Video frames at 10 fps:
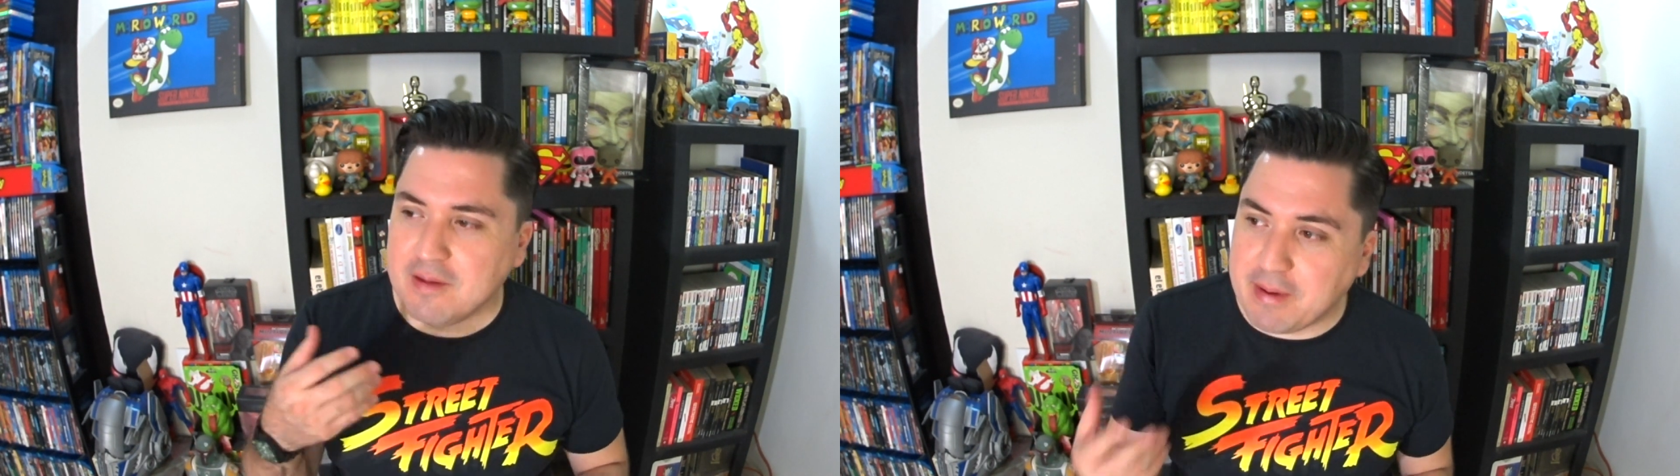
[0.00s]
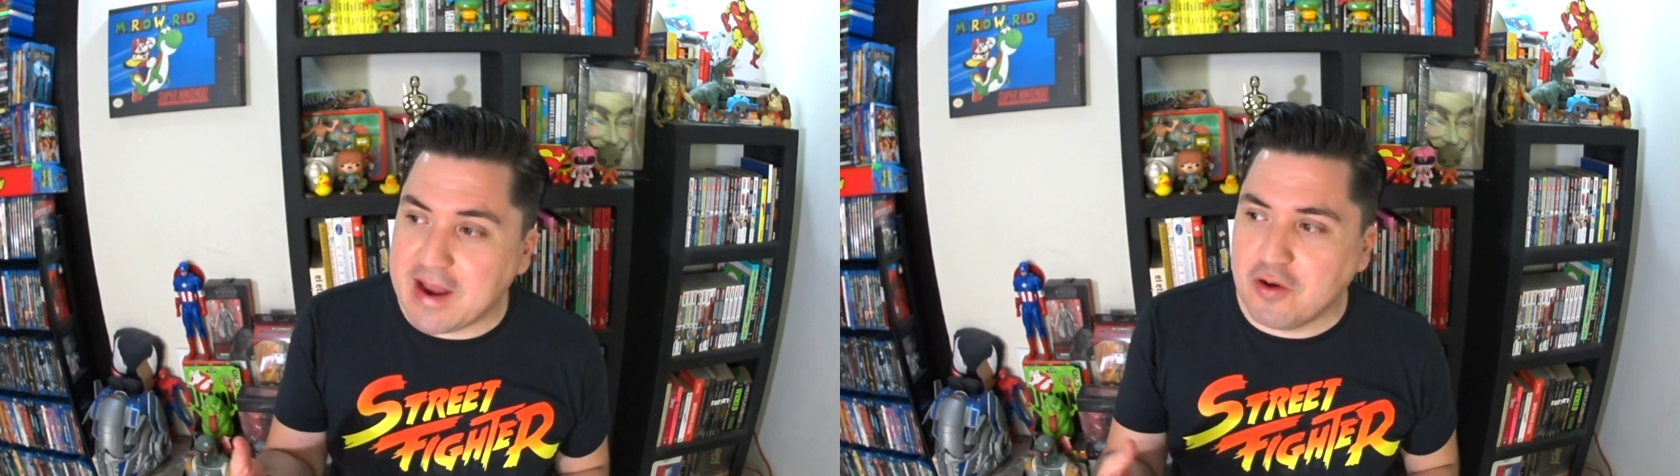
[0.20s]

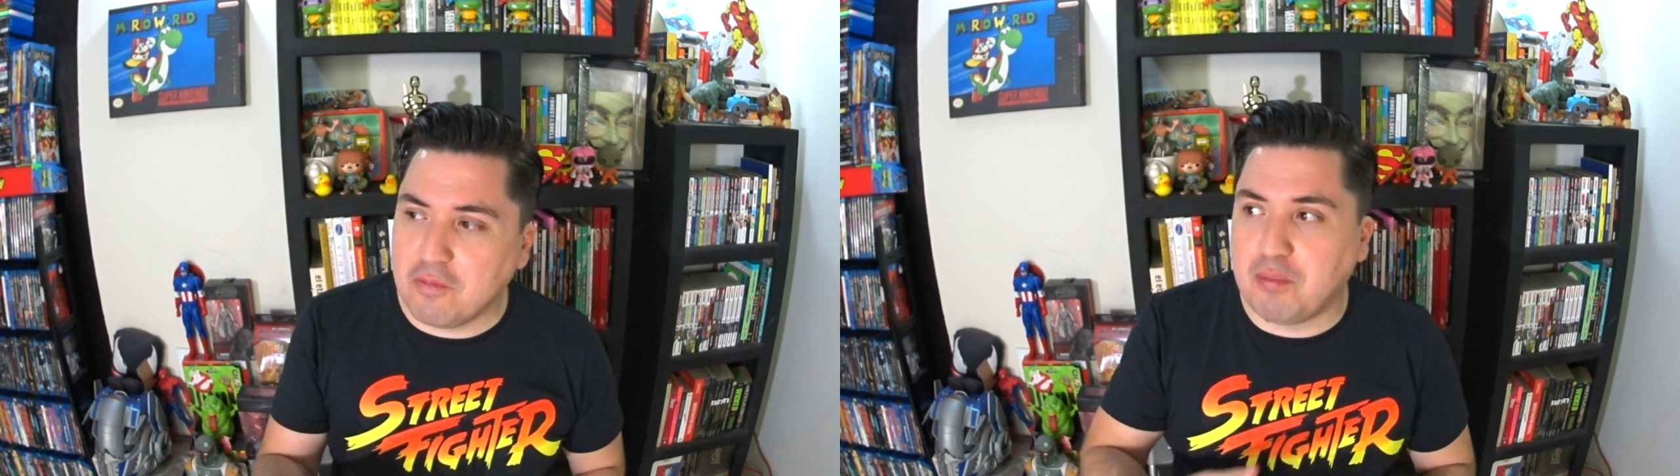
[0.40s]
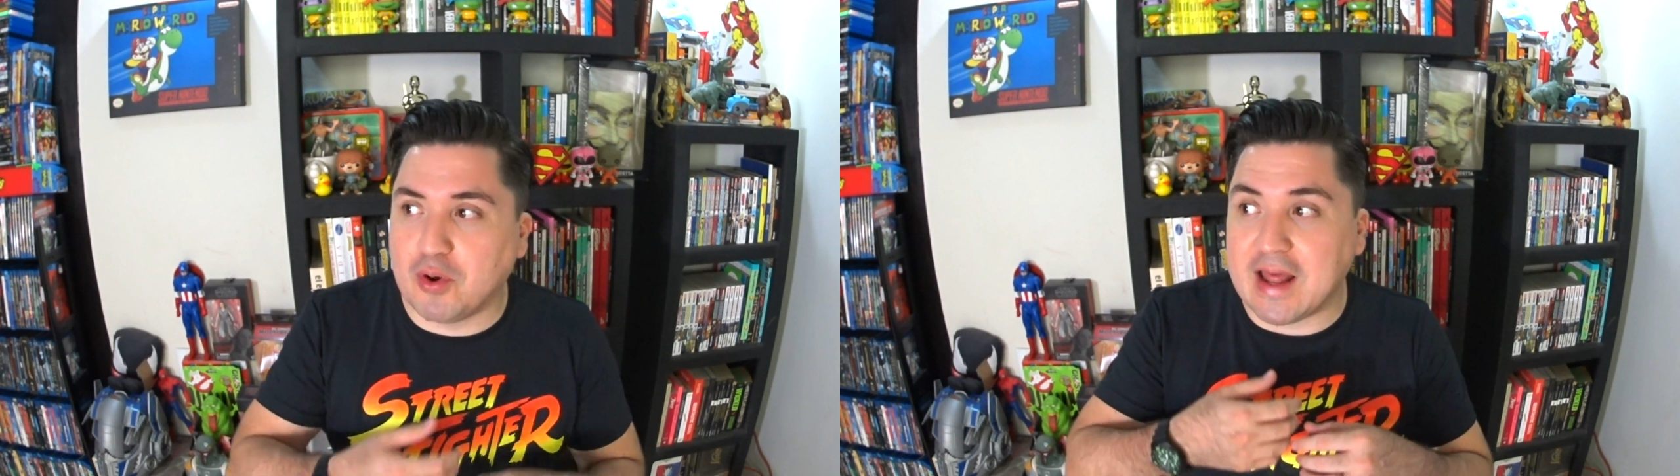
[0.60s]

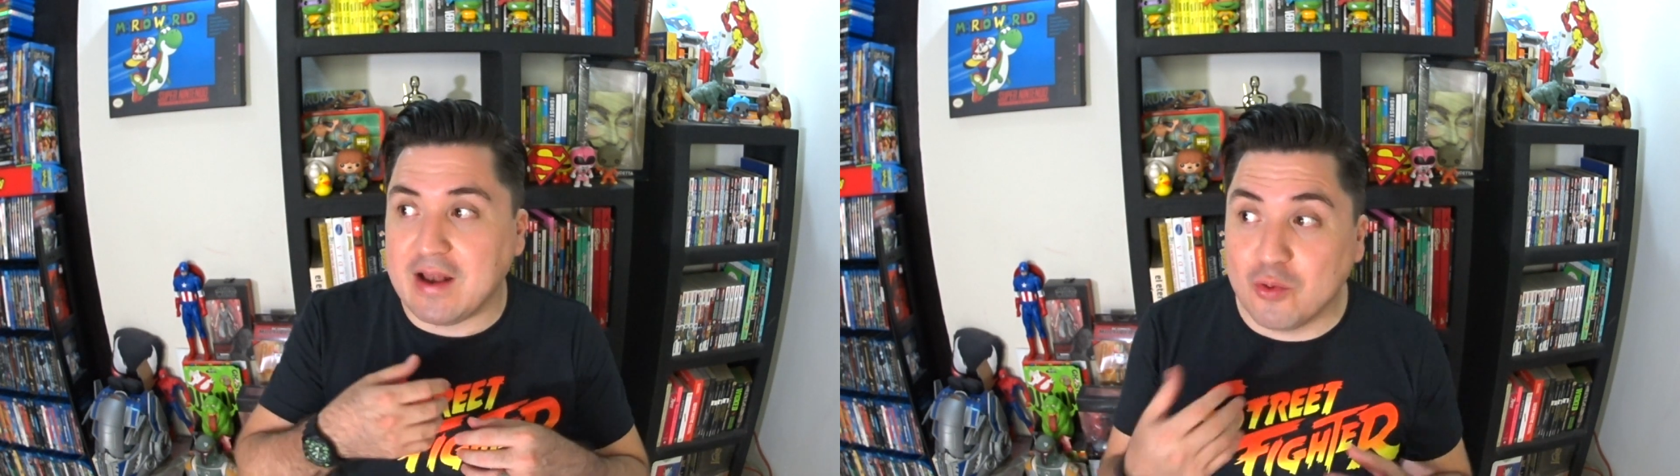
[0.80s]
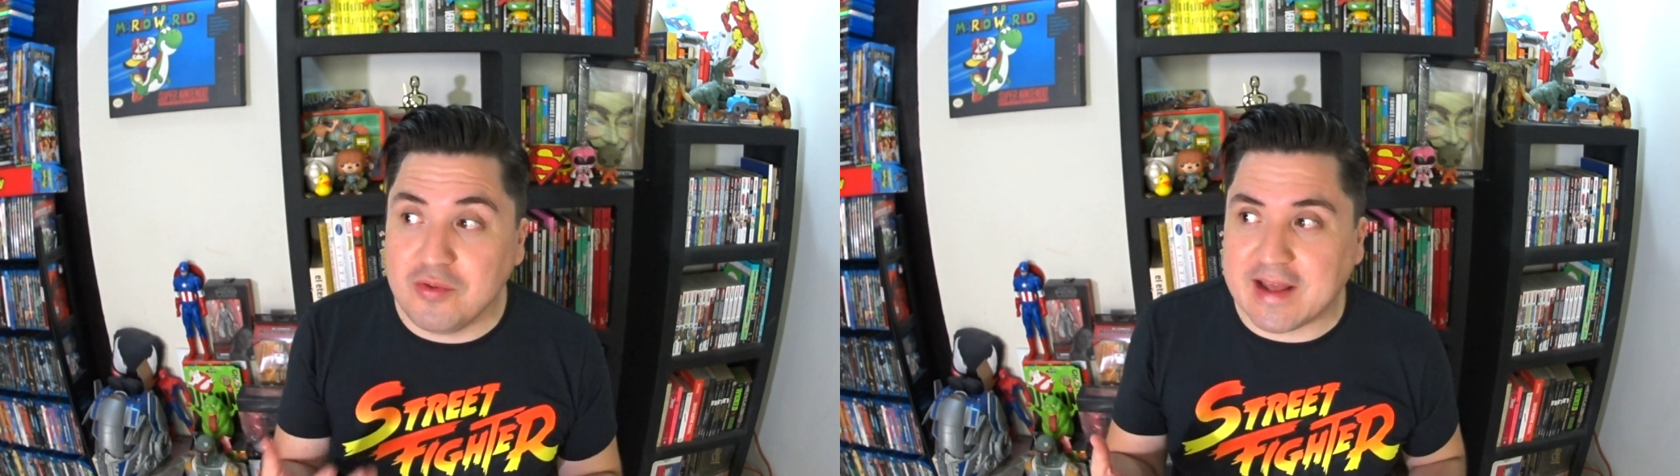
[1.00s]
pero por
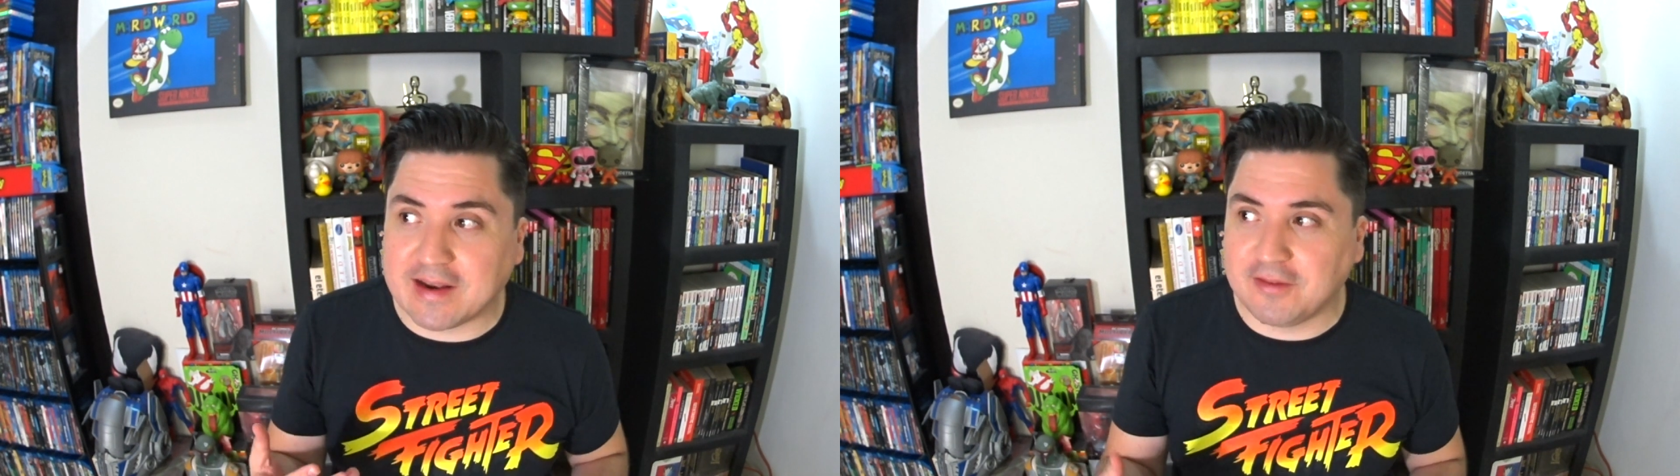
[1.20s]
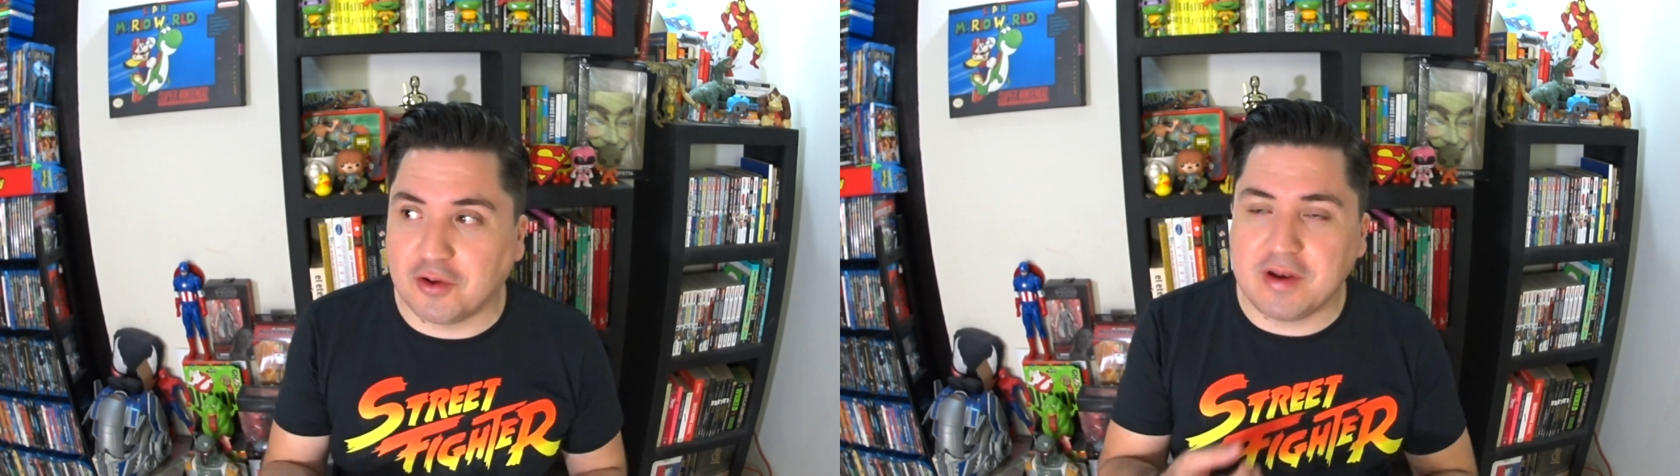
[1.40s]
alguna
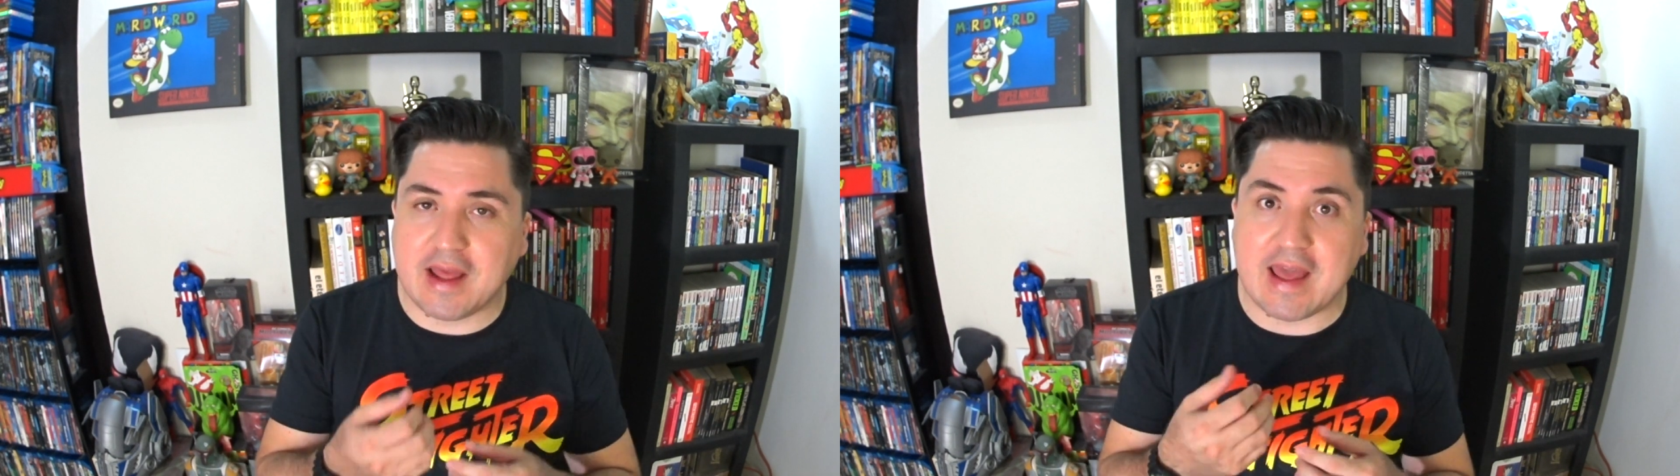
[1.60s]
razón